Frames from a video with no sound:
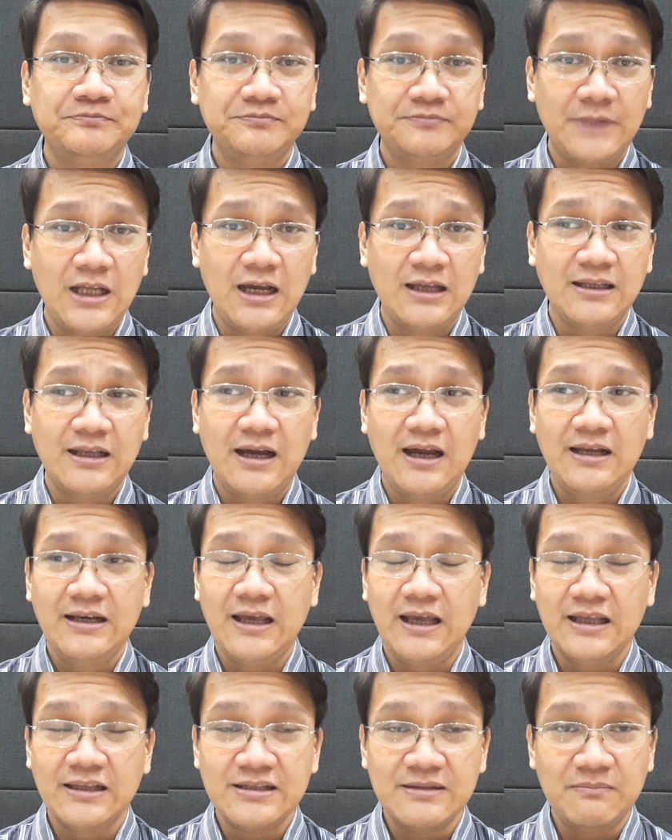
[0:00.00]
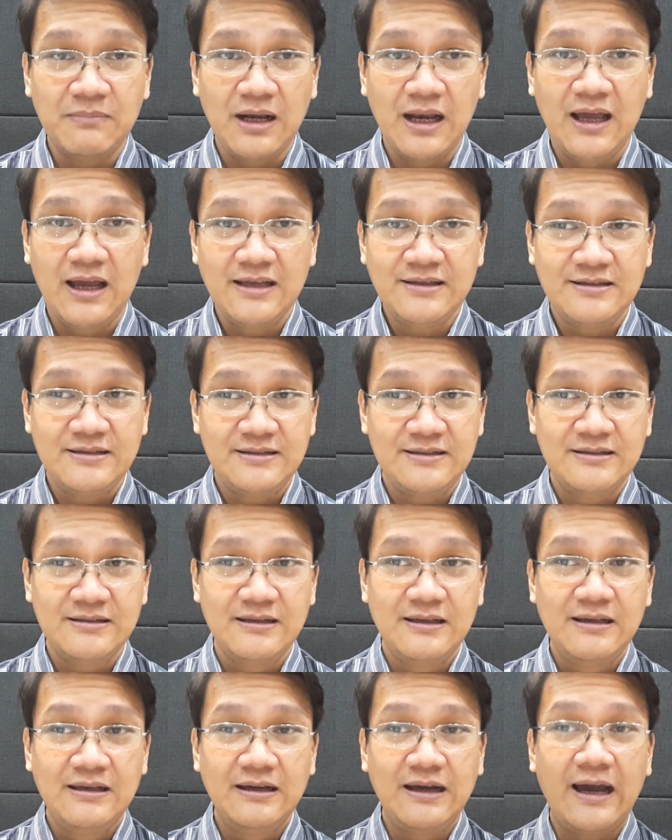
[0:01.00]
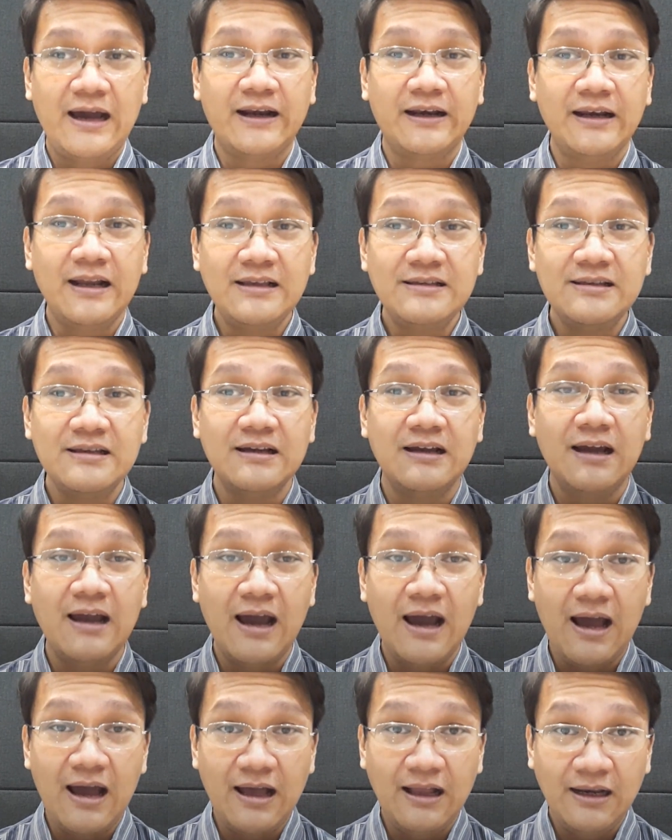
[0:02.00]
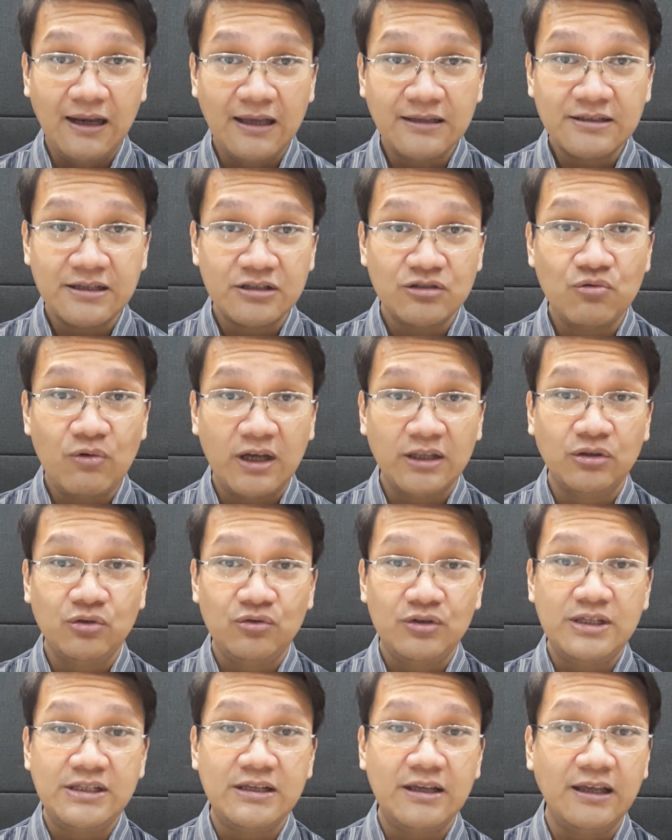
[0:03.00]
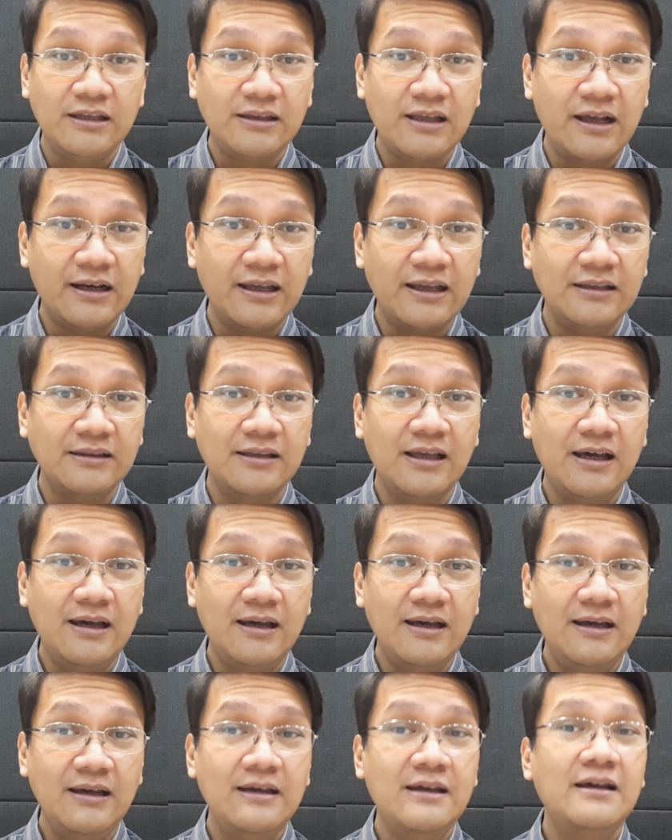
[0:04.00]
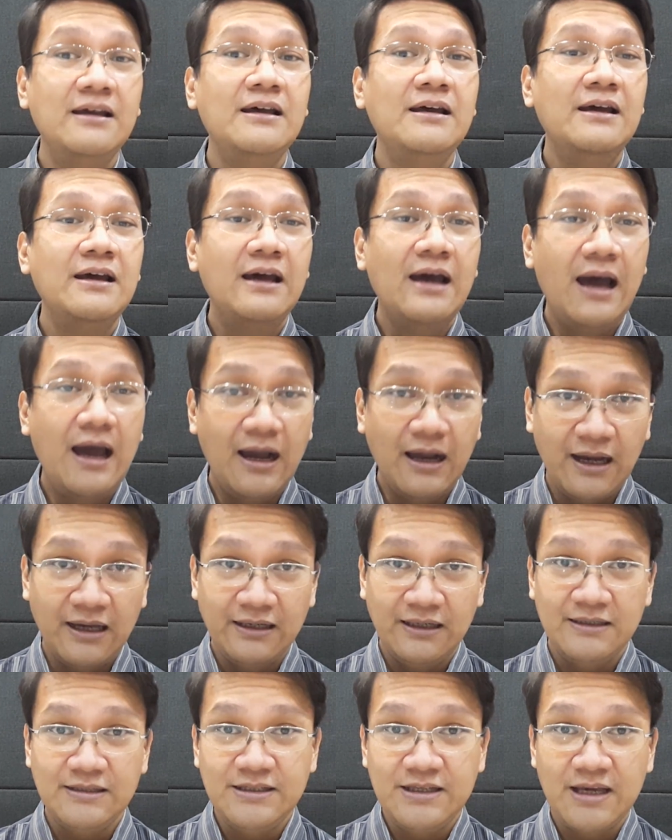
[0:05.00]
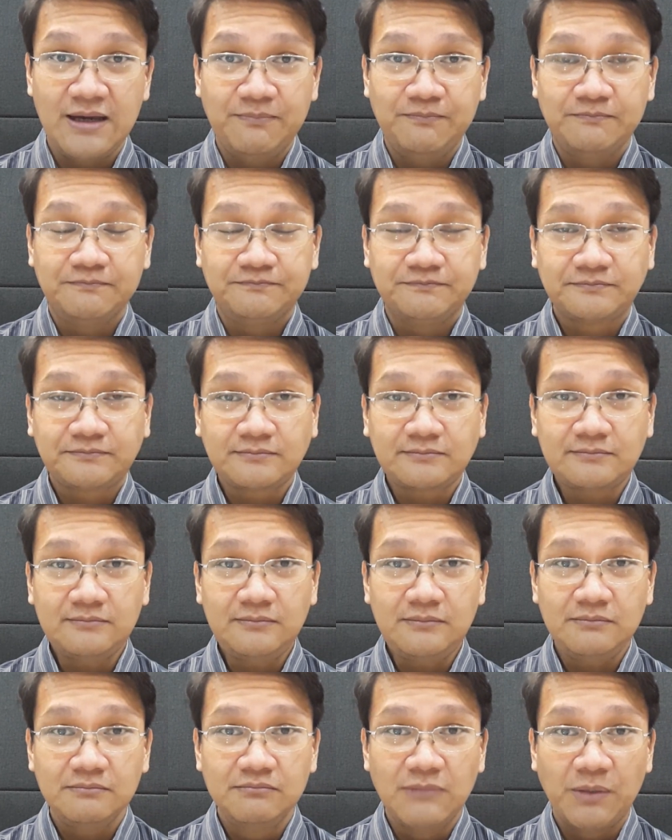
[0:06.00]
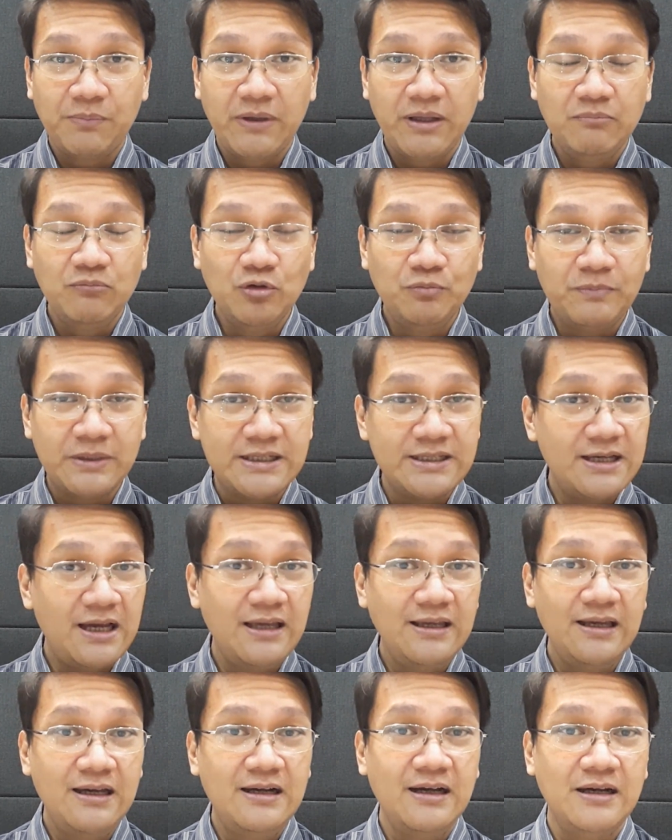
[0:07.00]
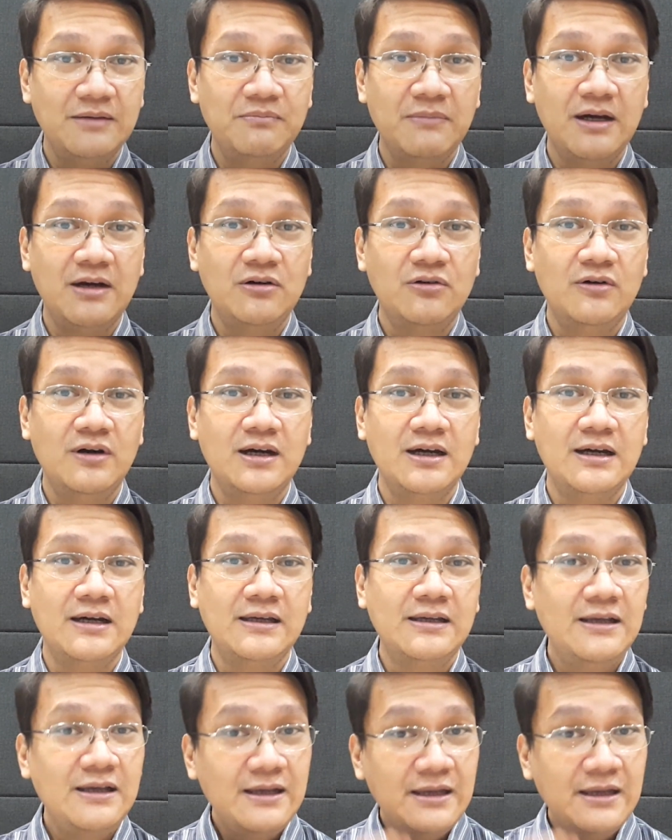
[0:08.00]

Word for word: dikatakan di ayat 11 karena segala sesuatu di sekitar kita akan lenyap. Bapak Ibu percaya nggak bahwa